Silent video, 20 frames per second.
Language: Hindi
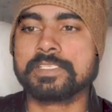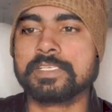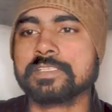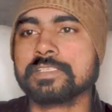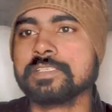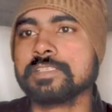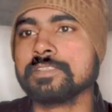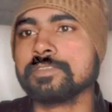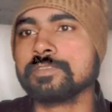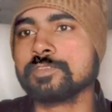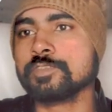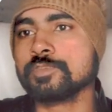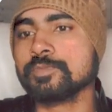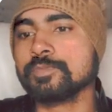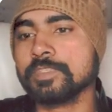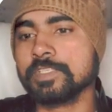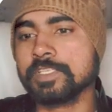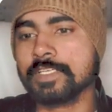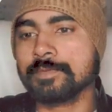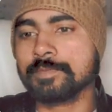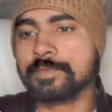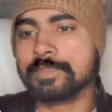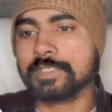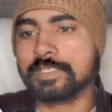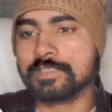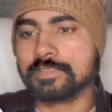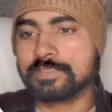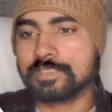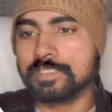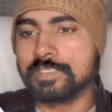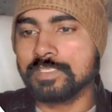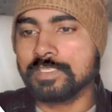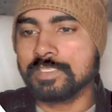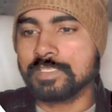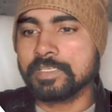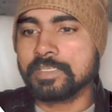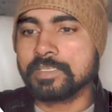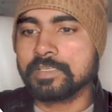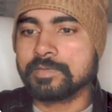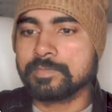चाहते हैं तो भी आप यहाँ से
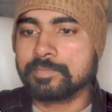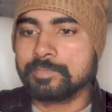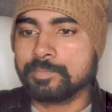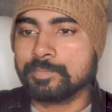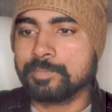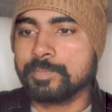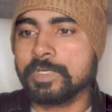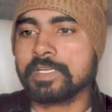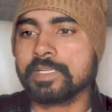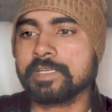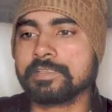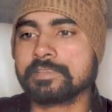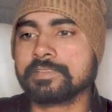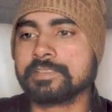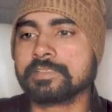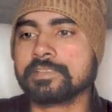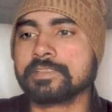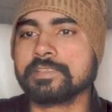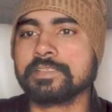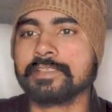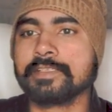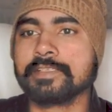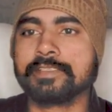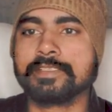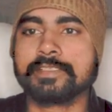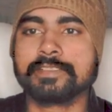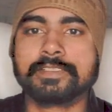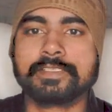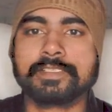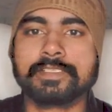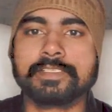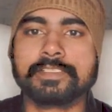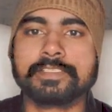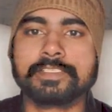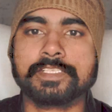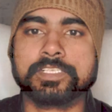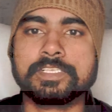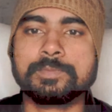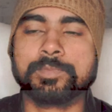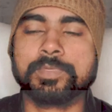बना सकते हैं जैसे कि
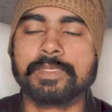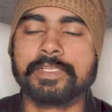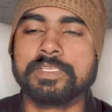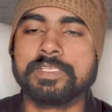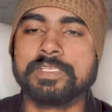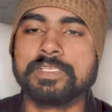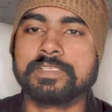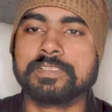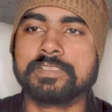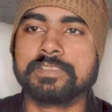शेप है ये